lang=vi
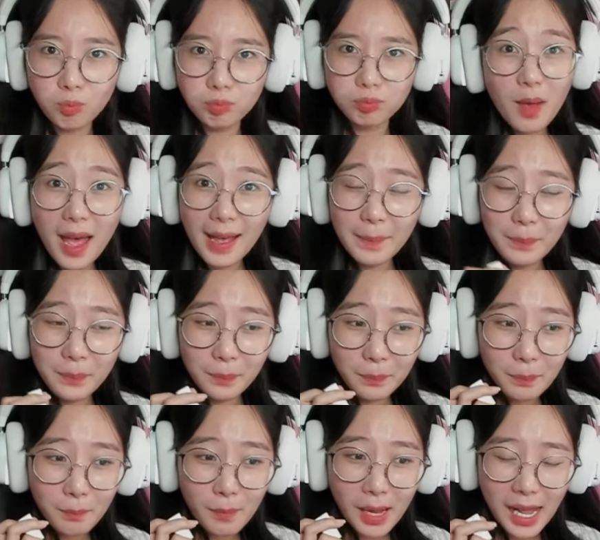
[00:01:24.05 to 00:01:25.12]
Mà
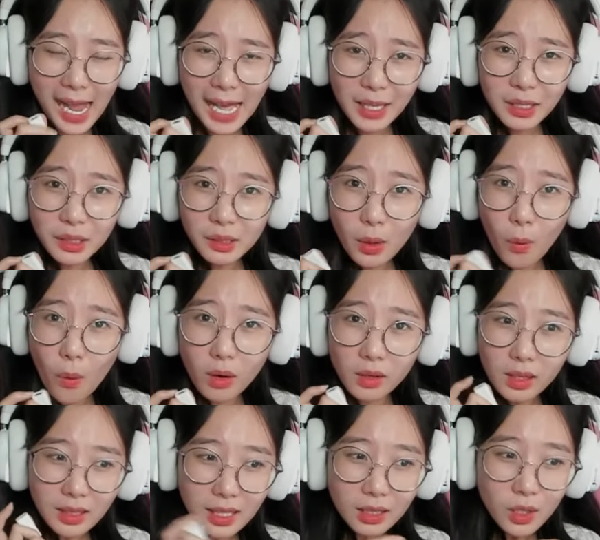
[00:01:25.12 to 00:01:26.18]
mà ảnh đùa
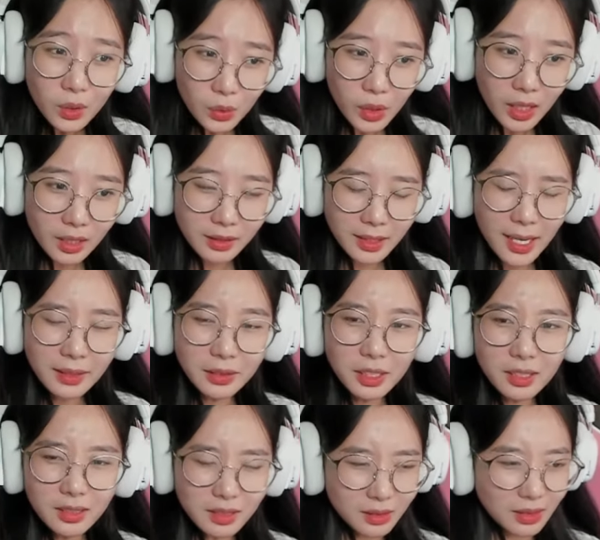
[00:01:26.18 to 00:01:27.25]
rất là có duyên nhá, chứ